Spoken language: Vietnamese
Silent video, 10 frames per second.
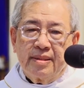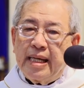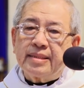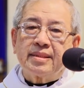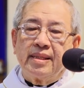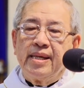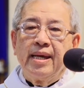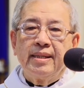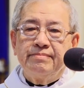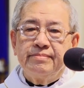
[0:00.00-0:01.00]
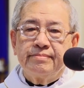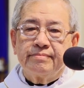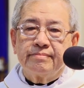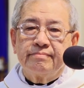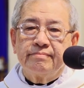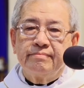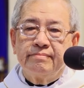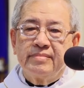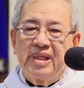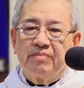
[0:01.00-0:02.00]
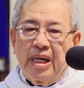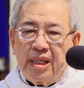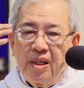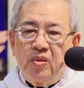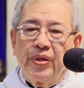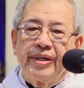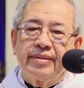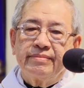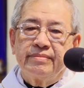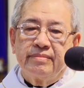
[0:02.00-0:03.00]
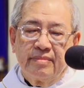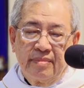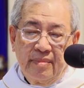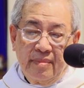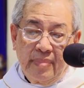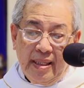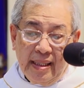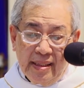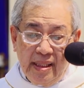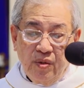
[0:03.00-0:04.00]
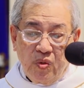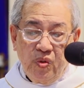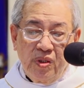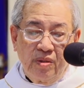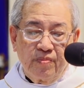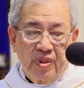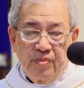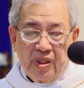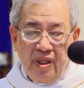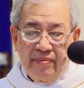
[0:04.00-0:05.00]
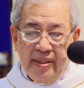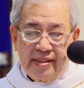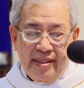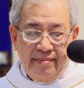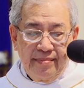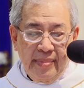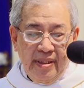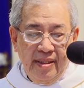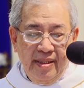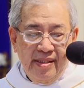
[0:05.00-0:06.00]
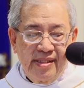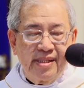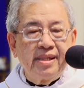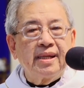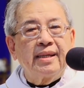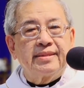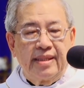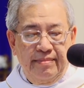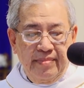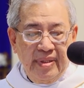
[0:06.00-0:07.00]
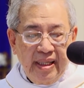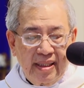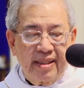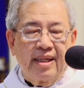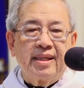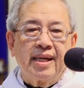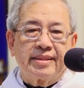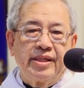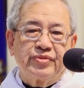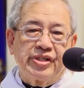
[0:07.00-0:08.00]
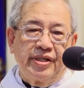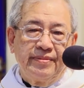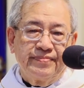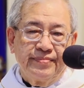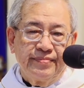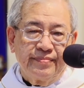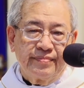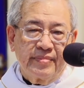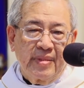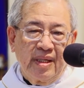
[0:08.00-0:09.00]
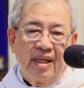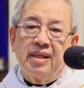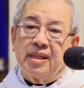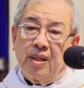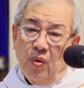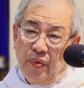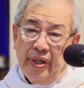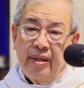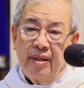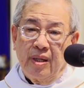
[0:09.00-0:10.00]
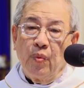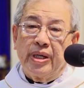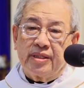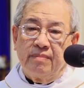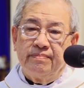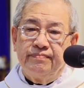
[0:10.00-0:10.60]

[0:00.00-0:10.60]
Trách thì dễ lắm Nhưng mà cầu nguyện Và cái điều cuối cùng tôi muốn nói với anh chị em Xin anh chị em nâng đỡ hàng giáo sĩ lời cầu nguyện là quan trọng